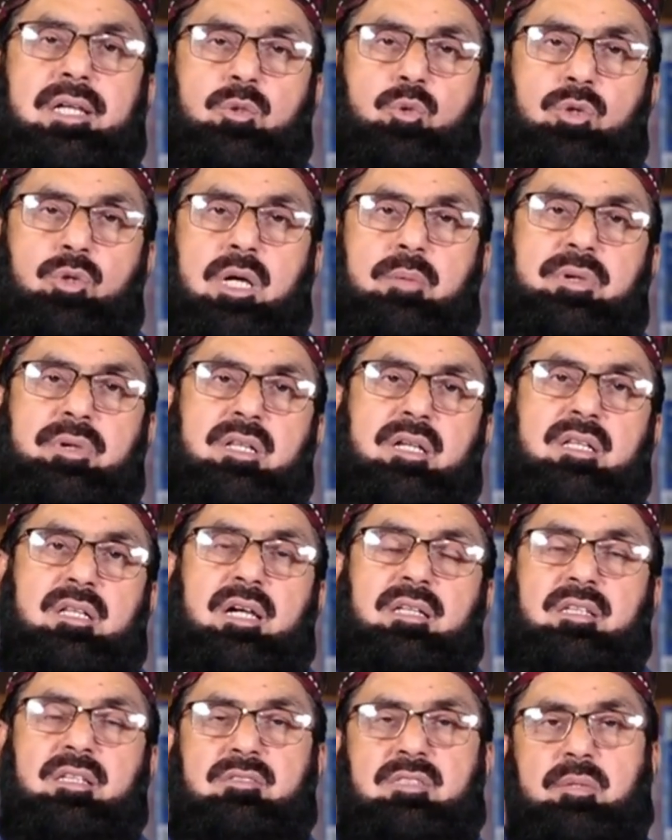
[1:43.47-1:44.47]
आयतों का भी
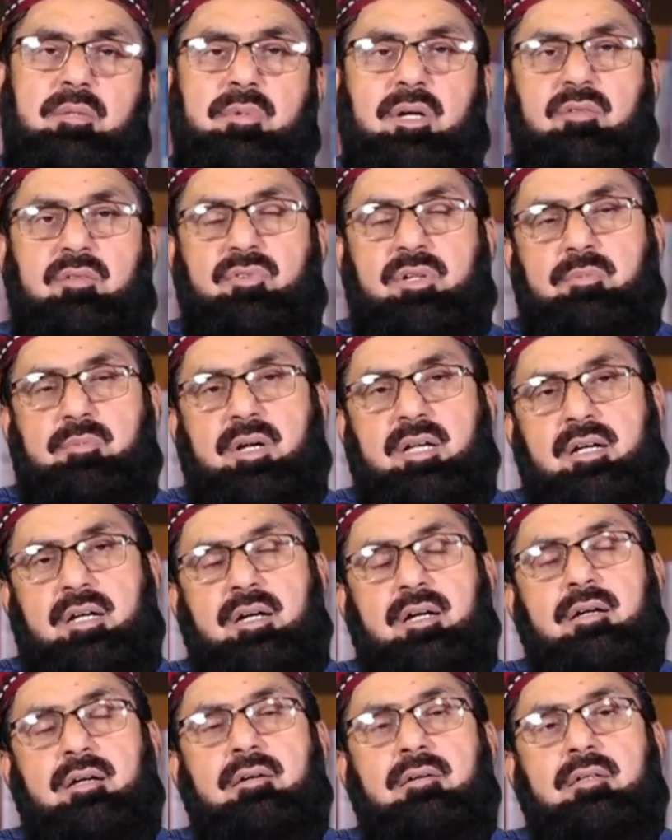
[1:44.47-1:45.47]
नाजायज़ इस्तेमाल
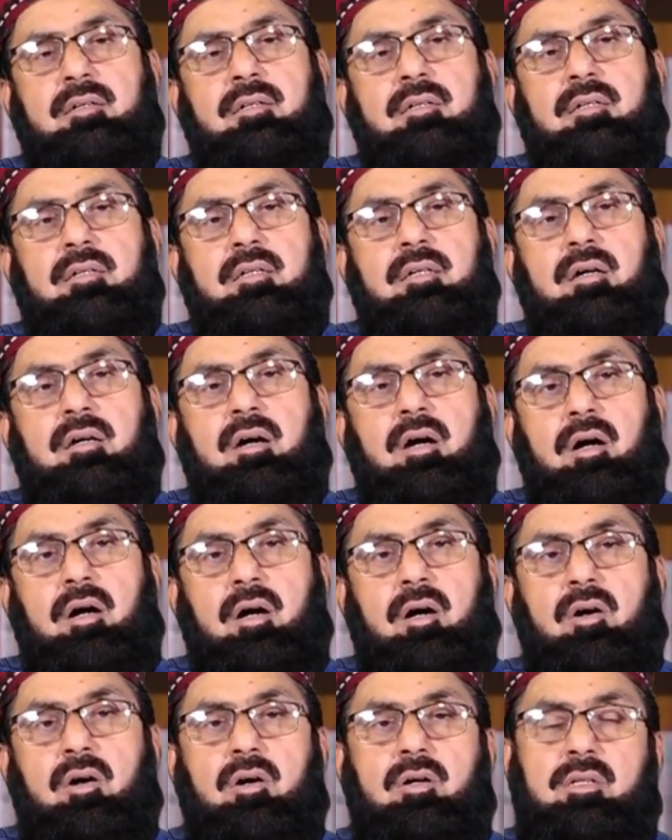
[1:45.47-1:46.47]
फरमाया
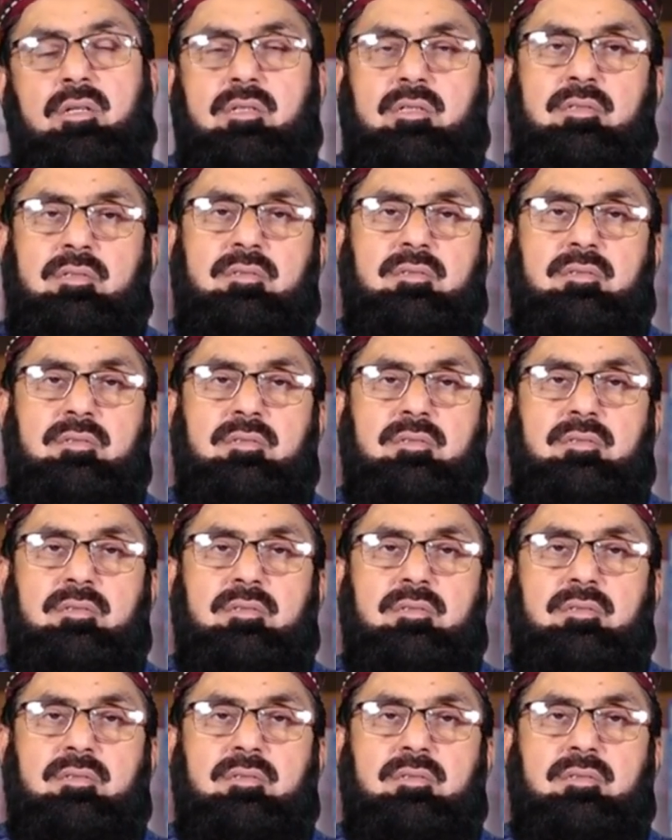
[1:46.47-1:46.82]
और